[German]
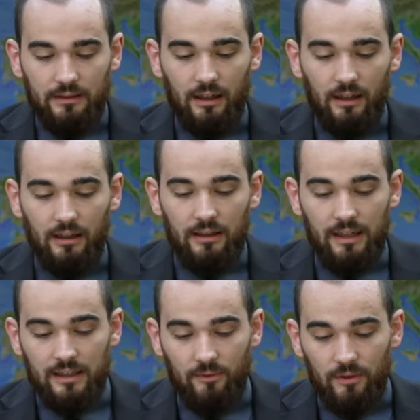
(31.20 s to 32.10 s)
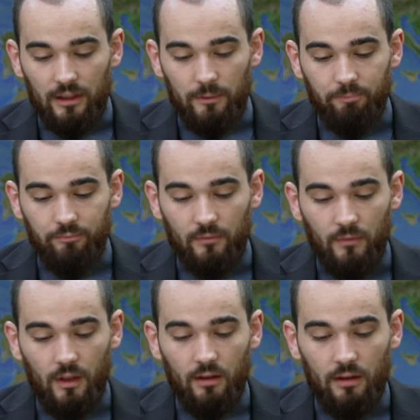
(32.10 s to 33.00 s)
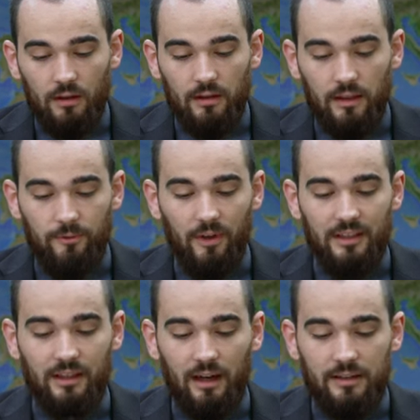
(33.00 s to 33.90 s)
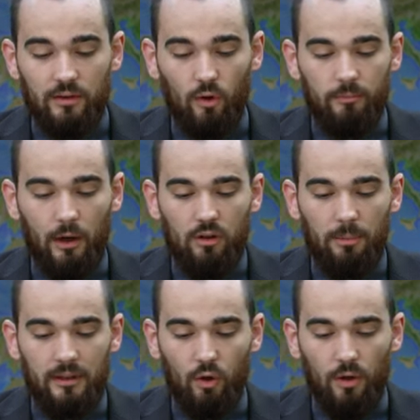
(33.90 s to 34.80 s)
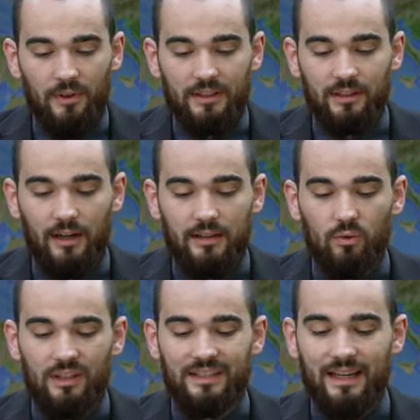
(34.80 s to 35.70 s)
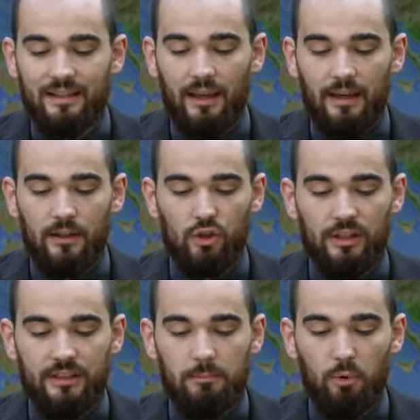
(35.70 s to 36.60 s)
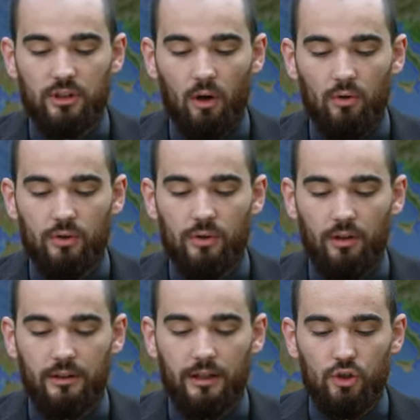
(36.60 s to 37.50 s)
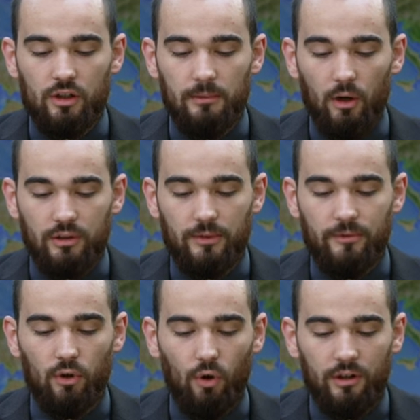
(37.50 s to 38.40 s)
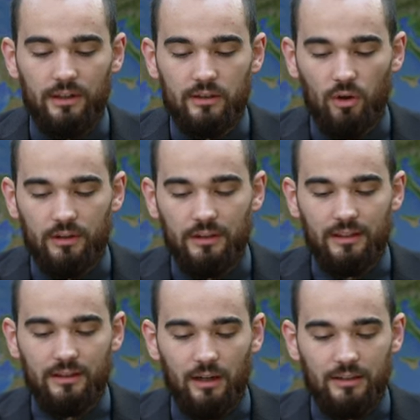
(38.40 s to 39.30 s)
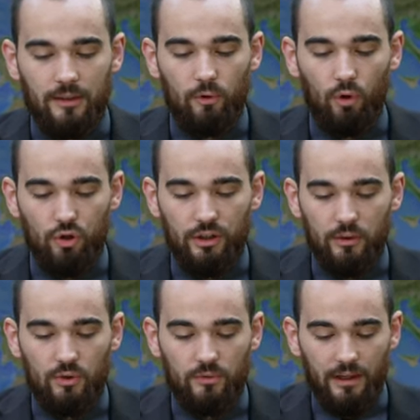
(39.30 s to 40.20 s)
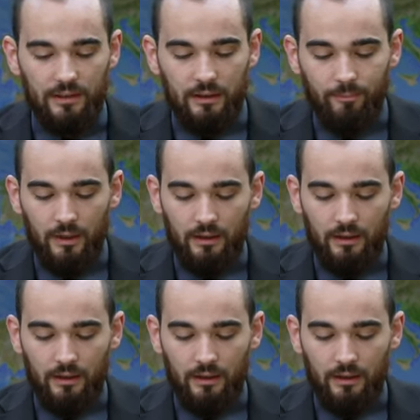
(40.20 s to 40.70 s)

da lesen wir in Vers 13, Offenbarung Kapitel 9, Vers 13, und der sechste Engel stießen die Posaune und ich hörte eine Stimme aus den vier Hörnern des goldenen Altars, der vor Gott steht und so weiter.